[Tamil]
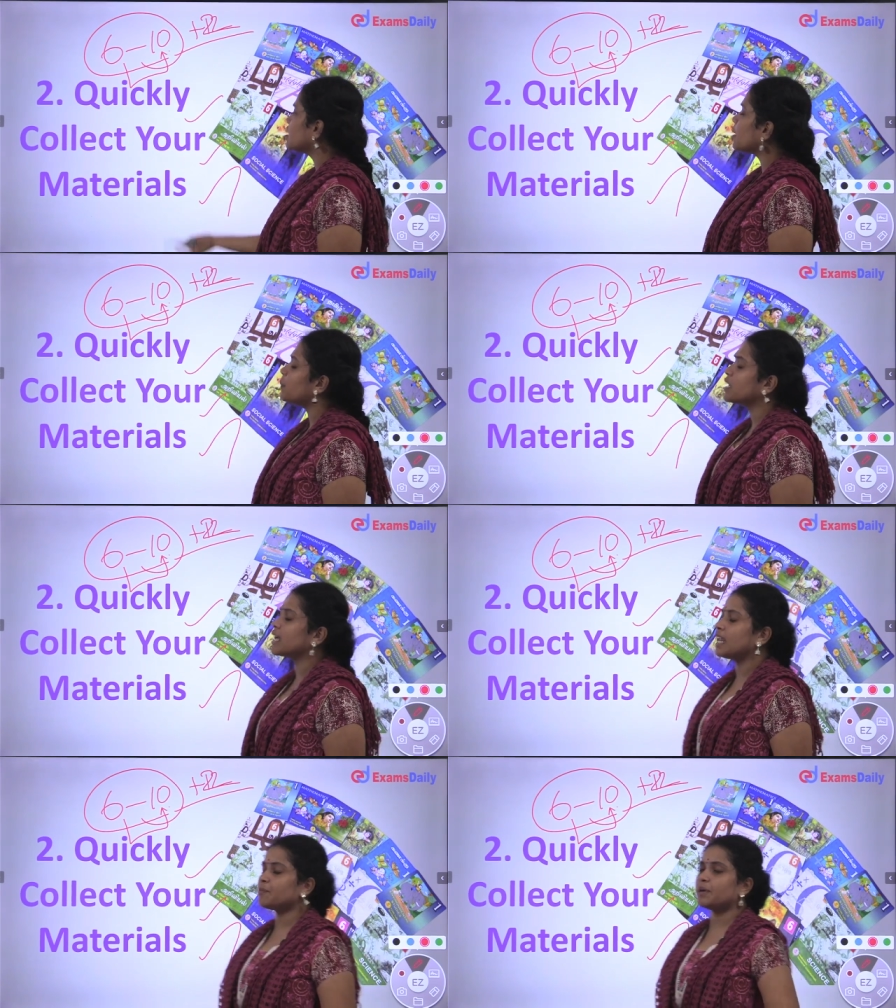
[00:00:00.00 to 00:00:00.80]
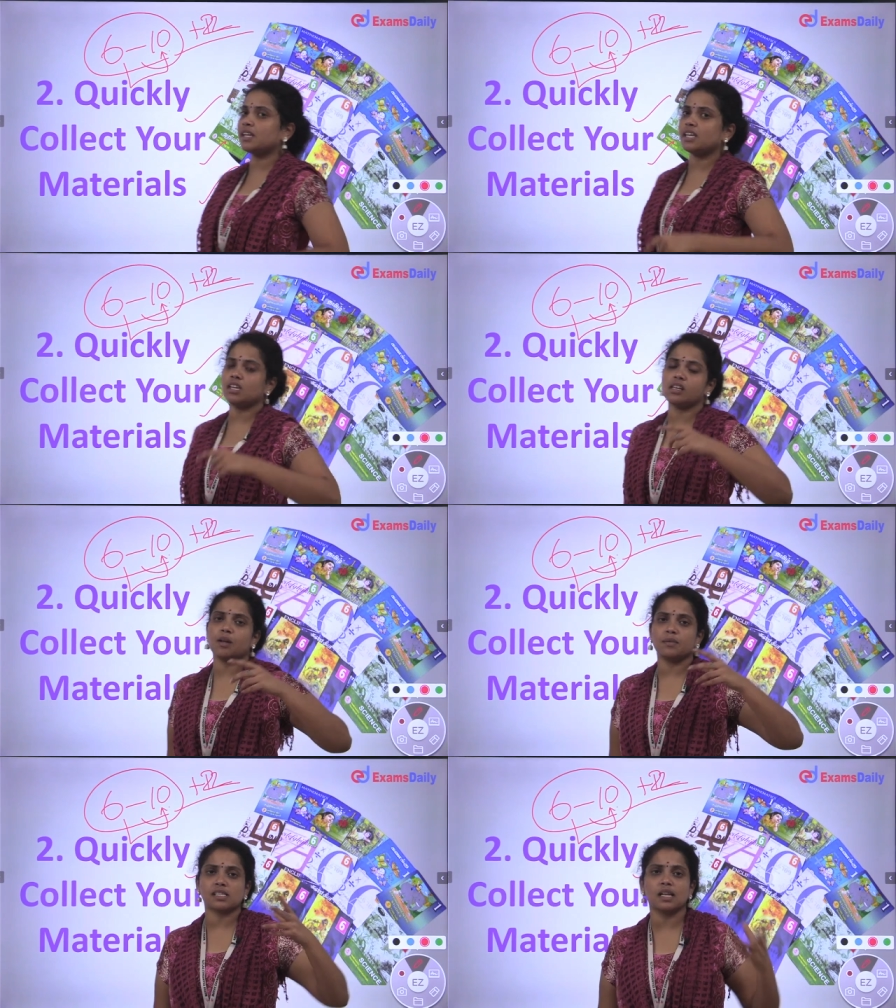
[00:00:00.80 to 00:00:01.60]
எப்படி கலெக்ட் பண்ணி
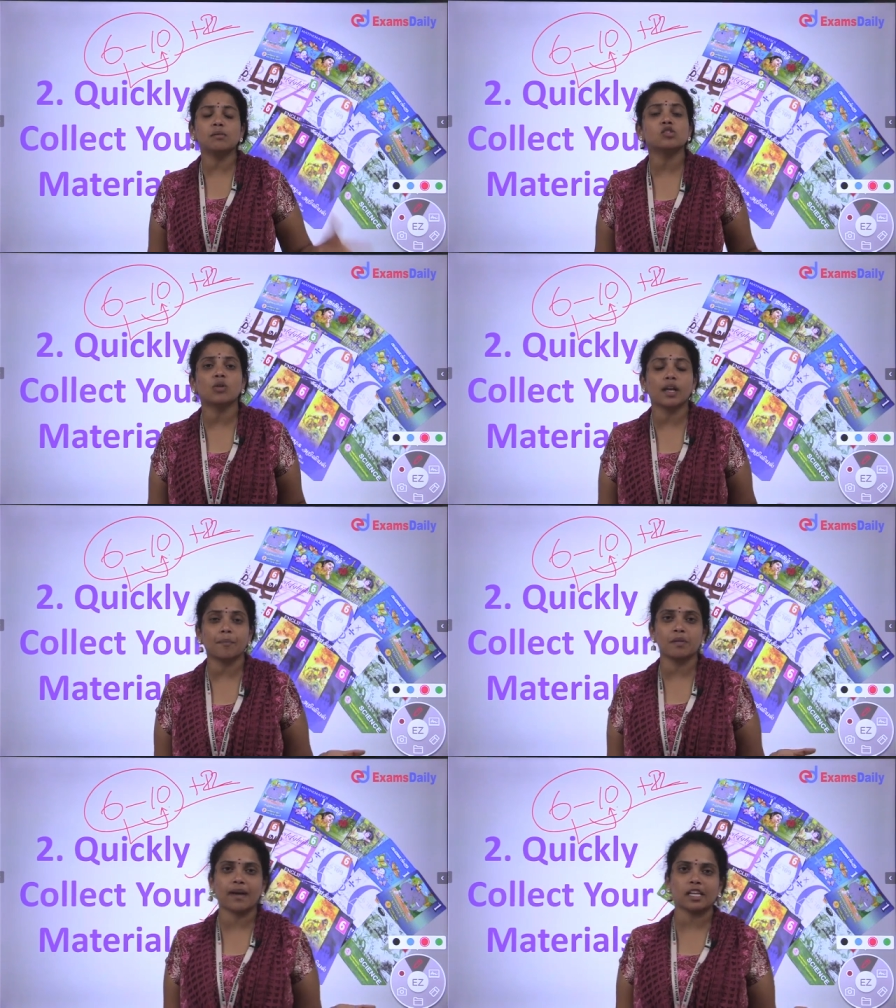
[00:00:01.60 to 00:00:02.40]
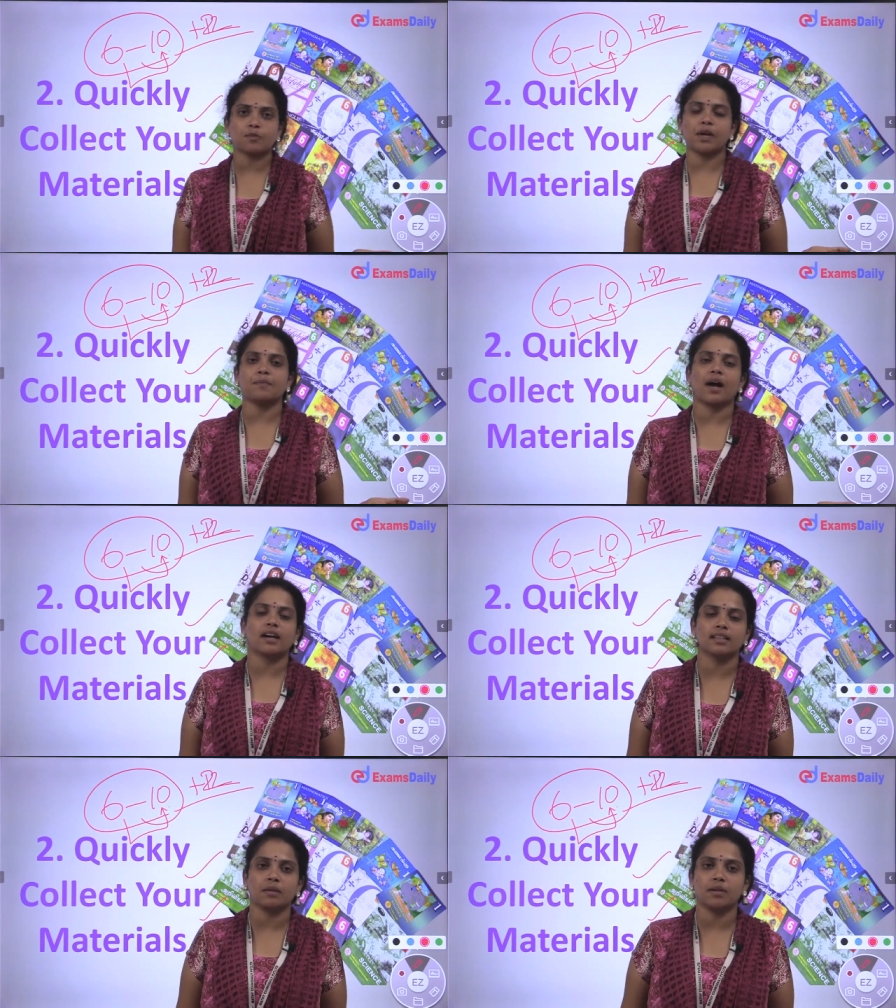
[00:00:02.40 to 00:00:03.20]
நம்ம சிலபஸோட எப்படி மேட்ச் பண்ணி
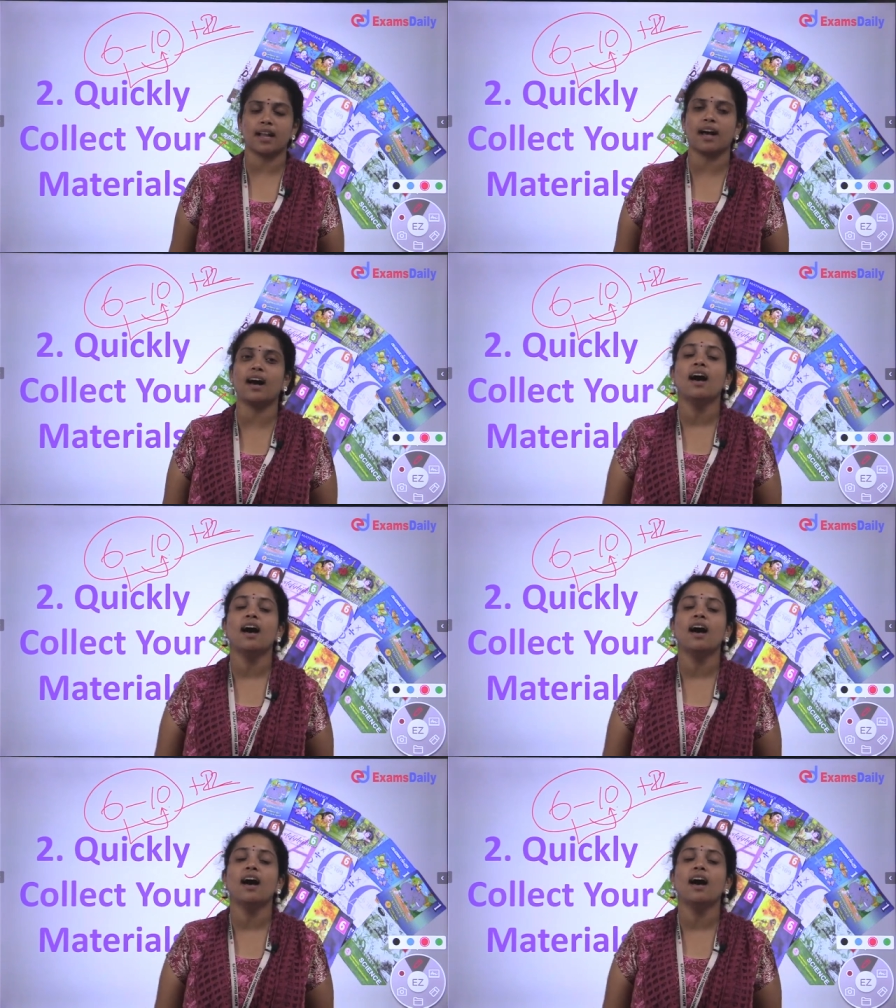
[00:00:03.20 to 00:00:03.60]
பார்க்குறது அப்படின்னா